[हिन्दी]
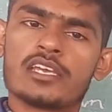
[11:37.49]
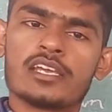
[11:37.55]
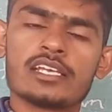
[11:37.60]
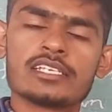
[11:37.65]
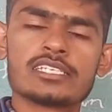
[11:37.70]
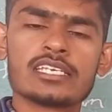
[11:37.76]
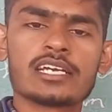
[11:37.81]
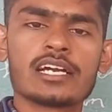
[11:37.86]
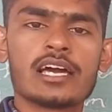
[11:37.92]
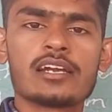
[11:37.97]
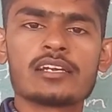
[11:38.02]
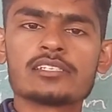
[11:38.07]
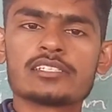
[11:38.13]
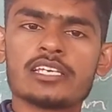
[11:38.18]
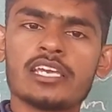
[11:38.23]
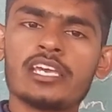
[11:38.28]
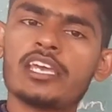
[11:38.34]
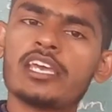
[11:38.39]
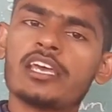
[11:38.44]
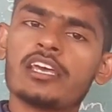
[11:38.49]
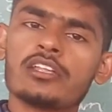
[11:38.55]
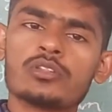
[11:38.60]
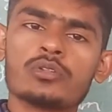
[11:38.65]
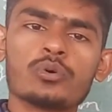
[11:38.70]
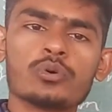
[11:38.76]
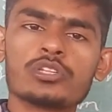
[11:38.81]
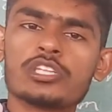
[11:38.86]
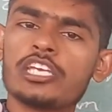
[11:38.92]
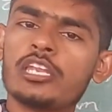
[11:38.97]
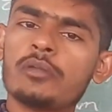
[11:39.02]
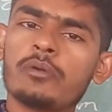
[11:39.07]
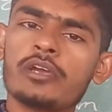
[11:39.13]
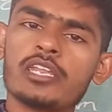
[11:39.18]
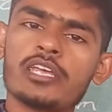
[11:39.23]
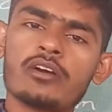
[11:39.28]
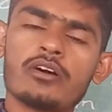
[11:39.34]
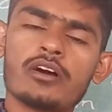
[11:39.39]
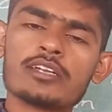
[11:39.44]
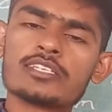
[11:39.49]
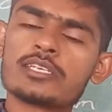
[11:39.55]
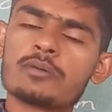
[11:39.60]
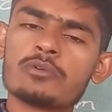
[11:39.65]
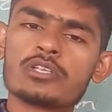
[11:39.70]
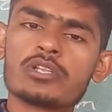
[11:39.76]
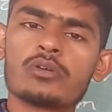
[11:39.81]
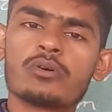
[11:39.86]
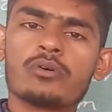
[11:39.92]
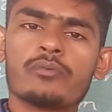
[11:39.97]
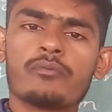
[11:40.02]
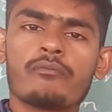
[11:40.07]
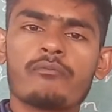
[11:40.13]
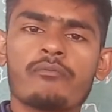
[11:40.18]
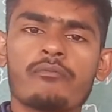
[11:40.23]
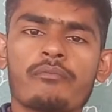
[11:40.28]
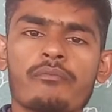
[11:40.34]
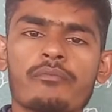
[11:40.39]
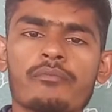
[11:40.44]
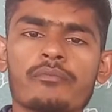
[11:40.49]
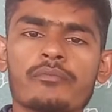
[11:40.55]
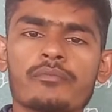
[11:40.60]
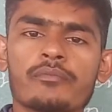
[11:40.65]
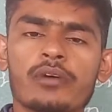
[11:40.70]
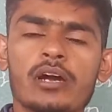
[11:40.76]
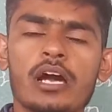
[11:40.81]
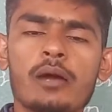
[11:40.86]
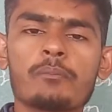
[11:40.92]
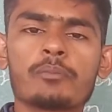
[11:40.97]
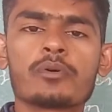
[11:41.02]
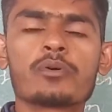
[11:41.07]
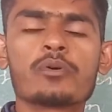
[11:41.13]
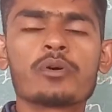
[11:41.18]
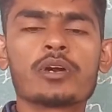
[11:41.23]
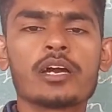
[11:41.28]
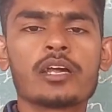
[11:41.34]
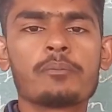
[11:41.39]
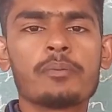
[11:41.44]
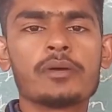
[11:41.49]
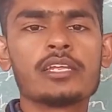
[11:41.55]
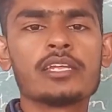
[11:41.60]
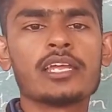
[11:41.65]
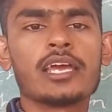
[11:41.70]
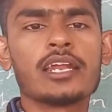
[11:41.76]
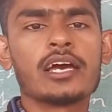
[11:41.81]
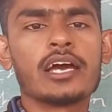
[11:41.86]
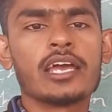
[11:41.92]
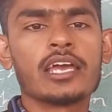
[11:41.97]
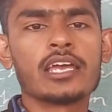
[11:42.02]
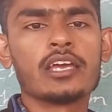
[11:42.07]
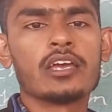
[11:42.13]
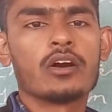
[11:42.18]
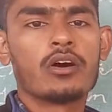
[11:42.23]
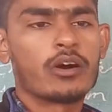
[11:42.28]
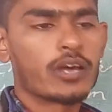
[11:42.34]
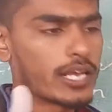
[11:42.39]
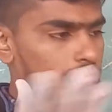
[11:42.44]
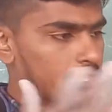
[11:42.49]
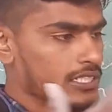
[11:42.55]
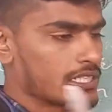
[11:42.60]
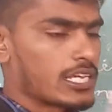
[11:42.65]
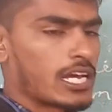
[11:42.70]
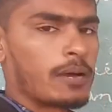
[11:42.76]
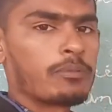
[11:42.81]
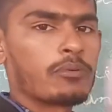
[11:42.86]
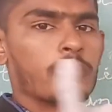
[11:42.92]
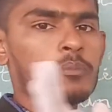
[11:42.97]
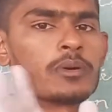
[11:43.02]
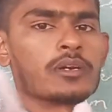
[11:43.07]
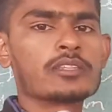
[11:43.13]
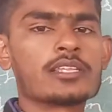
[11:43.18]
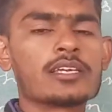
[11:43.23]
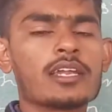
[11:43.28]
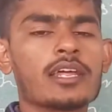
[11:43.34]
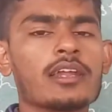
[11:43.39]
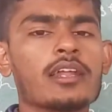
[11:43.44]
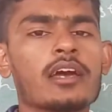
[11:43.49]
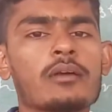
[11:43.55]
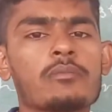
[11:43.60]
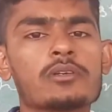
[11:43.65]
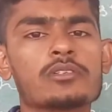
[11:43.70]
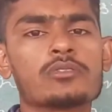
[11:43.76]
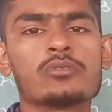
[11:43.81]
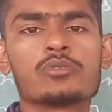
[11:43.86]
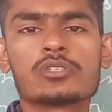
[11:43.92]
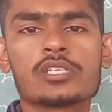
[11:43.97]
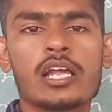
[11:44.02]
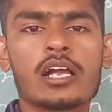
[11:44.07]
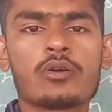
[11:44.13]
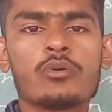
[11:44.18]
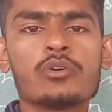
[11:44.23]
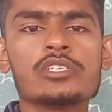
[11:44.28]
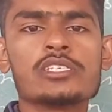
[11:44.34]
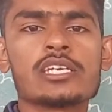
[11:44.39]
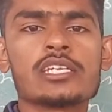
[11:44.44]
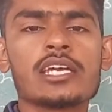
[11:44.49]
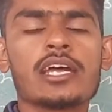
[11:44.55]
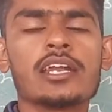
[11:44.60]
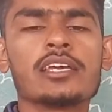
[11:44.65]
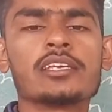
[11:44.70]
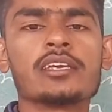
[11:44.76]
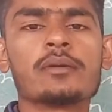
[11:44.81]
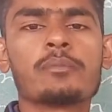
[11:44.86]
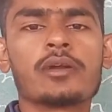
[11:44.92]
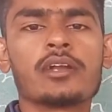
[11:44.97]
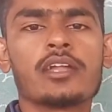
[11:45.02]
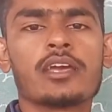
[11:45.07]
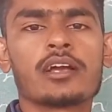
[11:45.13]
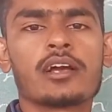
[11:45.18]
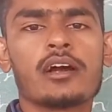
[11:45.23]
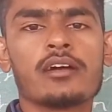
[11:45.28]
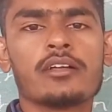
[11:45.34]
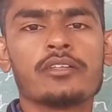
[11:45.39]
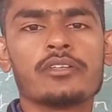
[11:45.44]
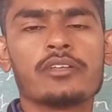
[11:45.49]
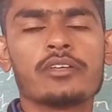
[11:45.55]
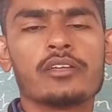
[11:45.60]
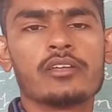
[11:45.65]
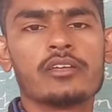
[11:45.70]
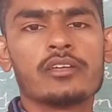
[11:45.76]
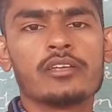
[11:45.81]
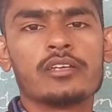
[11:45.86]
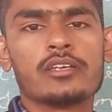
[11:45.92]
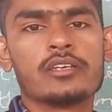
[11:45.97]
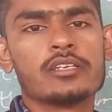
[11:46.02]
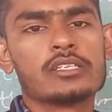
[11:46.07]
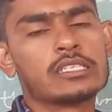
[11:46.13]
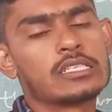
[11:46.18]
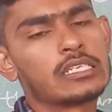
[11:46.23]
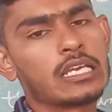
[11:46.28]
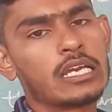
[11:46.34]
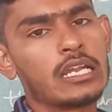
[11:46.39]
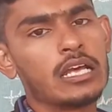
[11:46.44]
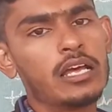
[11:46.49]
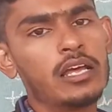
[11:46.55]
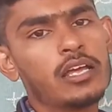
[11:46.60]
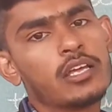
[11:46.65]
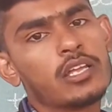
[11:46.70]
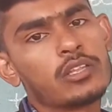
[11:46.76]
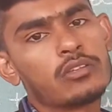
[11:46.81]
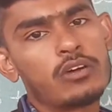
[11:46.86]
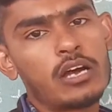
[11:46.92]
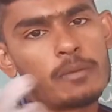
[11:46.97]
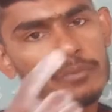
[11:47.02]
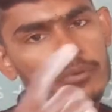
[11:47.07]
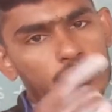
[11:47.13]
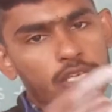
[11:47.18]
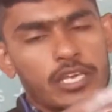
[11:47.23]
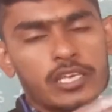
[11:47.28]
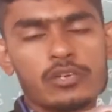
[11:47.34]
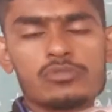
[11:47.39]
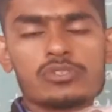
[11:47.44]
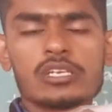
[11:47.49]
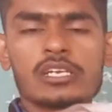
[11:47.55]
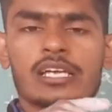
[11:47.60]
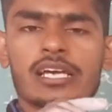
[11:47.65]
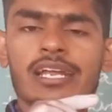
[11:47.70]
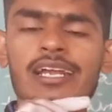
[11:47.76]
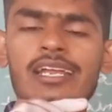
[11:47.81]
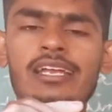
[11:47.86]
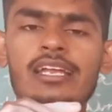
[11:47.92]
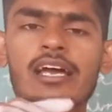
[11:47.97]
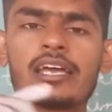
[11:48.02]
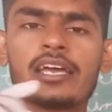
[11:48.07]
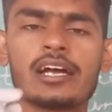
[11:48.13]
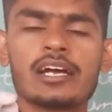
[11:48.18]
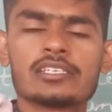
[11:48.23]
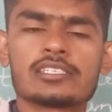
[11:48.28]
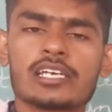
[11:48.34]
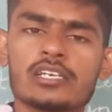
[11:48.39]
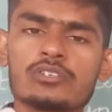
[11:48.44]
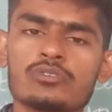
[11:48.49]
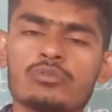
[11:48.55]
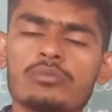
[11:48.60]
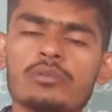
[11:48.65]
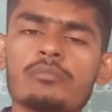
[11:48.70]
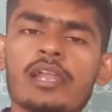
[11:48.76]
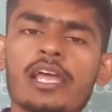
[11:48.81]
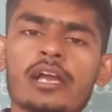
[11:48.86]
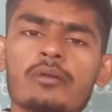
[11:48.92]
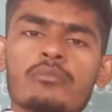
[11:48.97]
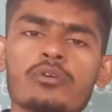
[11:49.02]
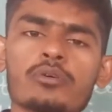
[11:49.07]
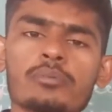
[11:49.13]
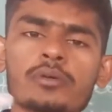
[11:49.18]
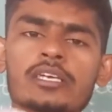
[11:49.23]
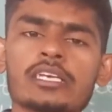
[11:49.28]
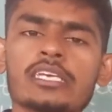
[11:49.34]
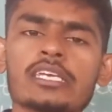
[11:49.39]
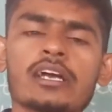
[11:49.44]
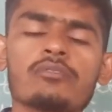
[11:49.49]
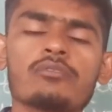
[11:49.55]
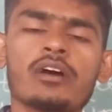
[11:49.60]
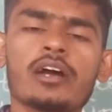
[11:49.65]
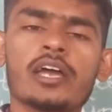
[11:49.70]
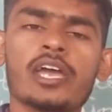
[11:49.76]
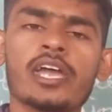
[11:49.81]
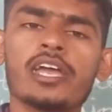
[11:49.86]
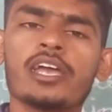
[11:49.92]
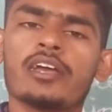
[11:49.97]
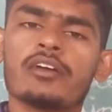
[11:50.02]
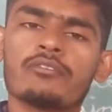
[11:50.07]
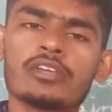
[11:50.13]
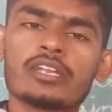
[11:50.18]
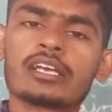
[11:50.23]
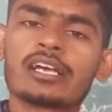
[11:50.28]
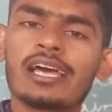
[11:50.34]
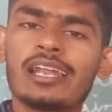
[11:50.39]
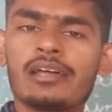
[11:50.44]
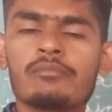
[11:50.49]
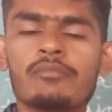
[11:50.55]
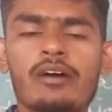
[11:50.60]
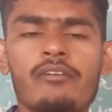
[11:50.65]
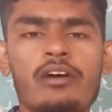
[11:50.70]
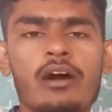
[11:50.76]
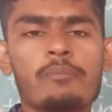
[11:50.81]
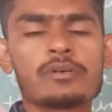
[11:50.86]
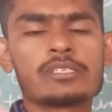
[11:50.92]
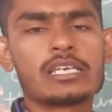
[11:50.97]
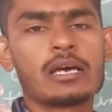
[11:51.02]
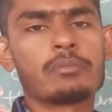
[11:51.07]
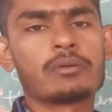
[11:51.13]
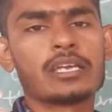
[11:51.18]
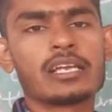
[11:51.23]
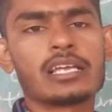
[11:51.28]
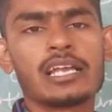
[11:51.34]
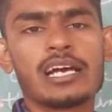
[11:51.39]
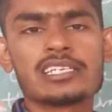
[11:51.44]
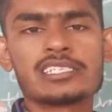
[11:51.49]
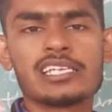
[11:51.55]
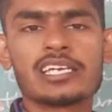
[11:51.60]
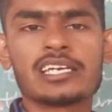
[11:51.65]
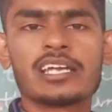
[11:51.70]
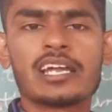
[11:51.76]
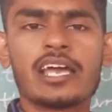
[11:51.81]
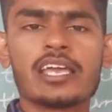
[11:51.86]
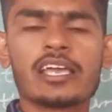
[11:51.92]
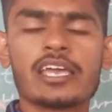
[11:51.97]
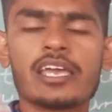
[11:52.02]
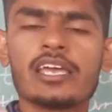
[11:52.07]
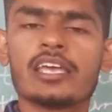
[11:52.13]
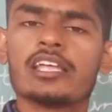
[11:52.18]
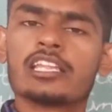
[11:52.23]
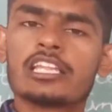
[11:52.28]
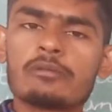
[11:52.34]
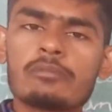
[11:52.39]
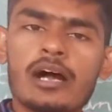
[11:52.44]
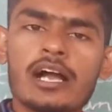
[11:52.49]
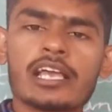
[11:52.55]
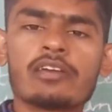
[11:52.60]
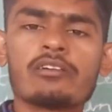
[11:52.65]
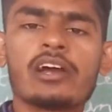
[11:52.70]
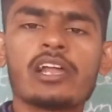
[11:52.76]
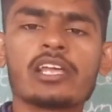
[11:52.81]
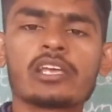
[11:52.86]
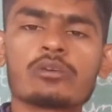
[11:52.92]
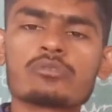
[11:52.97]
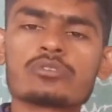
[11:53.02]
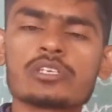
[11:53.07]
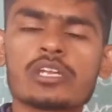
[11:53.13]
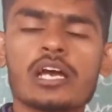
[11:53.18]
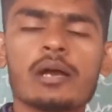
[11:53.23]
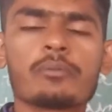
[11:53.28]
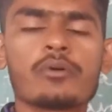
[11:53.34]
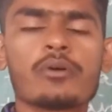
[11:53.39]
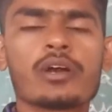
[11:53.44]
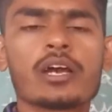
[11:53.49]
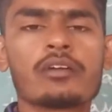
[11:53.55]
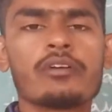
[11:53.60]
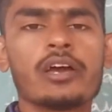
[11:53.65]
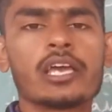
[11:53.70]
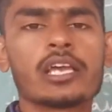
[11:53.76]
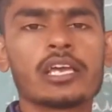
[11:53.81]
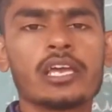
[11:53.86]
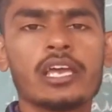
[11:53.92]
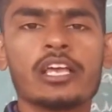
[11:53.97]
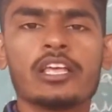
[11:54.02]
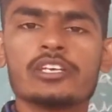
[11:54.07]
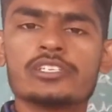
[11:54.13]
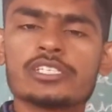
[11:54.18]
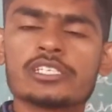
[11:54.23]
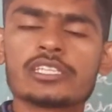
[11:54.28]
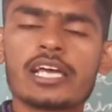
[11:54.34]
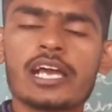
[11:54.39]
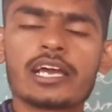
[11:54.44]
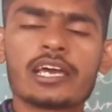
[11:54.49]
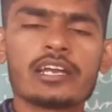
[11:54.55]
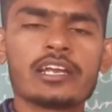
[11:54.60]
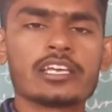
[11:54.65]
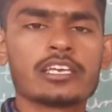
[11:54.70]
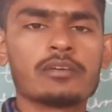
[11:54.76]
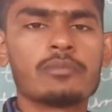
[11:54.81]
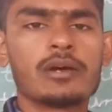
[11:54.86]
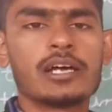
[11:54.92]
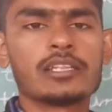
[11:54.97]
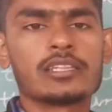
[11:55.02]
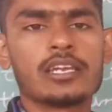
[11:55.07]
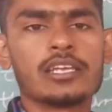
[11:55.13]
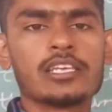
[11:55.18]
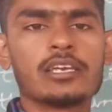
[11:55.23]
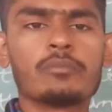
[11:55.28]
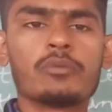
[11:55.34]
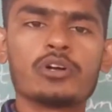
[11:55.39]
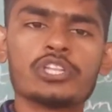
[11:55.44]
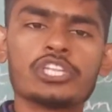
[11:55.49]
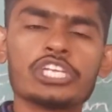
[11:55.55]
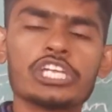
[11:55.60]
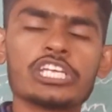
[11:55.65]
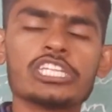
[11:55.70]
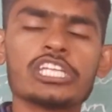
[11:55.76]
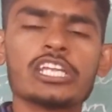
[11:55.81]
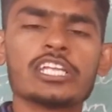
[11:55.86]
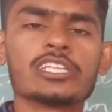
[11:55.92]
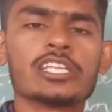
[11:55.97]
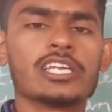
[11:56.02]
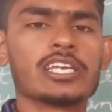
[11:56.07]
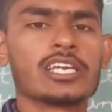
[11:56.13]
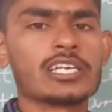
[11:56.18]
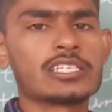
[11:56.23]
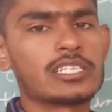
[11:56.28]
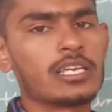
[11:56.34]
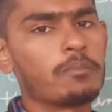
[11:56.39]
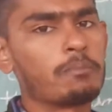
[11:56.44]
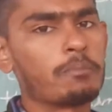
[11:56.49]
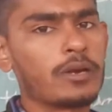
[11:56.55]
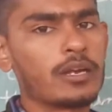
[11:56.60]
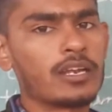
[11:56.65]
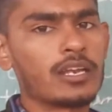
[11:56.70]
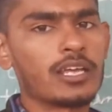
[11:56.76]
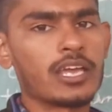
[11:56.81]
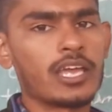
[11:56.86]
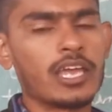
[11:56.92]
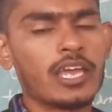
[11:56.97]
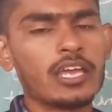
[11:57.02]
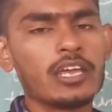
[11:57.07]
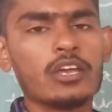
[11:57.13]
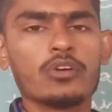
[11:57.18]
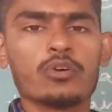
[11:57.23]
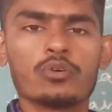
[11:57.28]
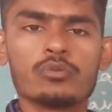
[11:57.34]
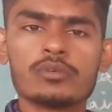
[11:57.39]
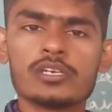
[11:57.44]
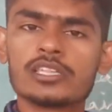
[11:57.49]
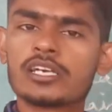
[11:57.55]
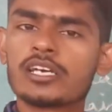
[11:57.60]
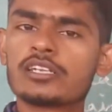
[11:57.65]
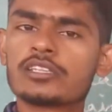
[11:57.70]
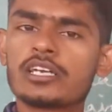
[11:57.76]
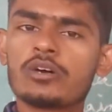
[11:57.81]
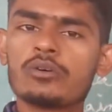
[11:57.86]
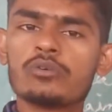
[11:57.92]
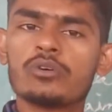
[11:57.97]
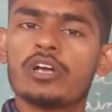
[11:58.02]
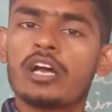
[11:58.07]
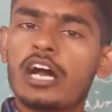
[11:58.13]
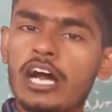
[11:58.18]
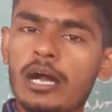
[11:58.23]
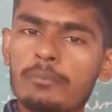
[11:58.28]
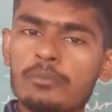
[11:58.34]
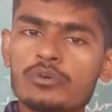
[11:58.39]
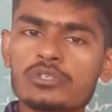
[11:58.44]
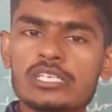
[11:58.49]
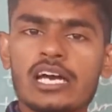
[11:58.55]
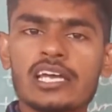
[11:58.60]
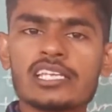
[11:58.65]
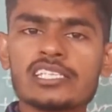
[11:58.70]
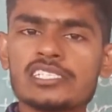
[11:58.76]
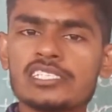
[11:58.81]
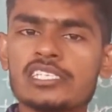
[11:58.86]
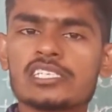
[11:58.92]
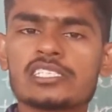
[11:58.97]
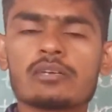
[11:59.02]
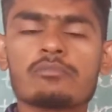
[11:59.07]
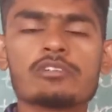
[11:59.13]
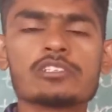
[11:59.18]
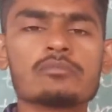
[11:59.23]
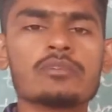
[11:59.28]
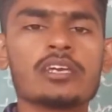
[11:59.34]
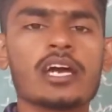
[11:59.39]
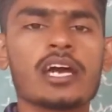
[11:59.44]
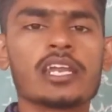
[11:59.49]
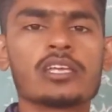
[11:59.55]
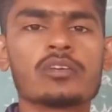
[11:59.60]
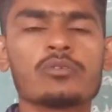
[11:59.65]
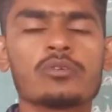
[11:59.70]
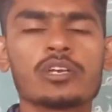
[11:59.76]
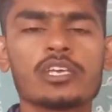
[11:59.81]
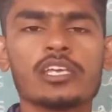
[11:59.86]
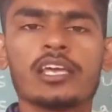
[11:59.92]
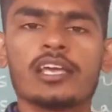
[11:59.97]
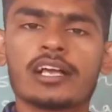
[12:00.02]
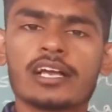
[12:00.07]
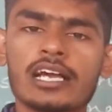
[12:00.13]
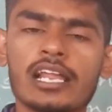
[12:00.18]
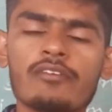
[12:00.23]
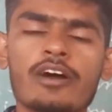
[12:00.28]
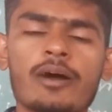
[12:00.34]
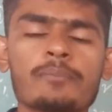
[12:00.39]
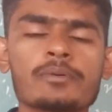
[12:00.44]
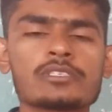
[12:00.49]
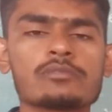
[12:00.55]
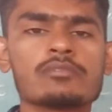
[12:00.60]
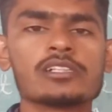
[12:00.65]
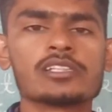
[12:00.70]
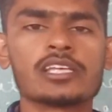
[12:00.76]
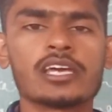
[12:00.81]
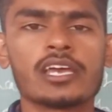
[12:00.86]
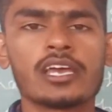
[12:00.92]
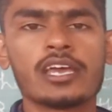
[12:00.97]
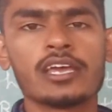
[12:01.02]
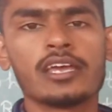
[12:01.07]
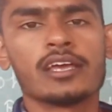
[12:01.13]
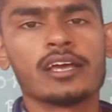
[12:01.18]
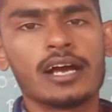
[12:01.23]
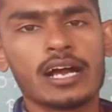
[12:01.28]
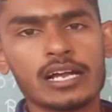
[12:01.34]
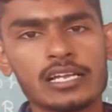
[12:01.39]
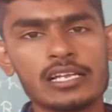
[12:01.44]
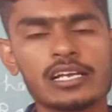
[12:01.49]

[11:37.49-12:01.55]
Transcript: इसी कारण से ही दो तीन महीने और समझ लो आपको घर पर ही रहना है और ऐसे ही आपको पढ़ते रहना है बस दूसरा कोई जरिया नहीं है पढ़ने का ठीक है ना तो आपको ये क्वेश्चन कर लेना है आज का जो भी ब्लैक बोर्ड पर किया हुआ है फिर कल हम वापस आपकी क्लास लेकर आएंगे तब आगे वाले क्वेश्चन आपको करवाएंगे चिंता करने की बात नहीं है बहुत धीरे धीरे तरीके से हम पढ़ रहे हैं उम्मीद करता हूं आपको सारी चीजें समझ में आ रही होगी कल वापस मिलते हैं अगली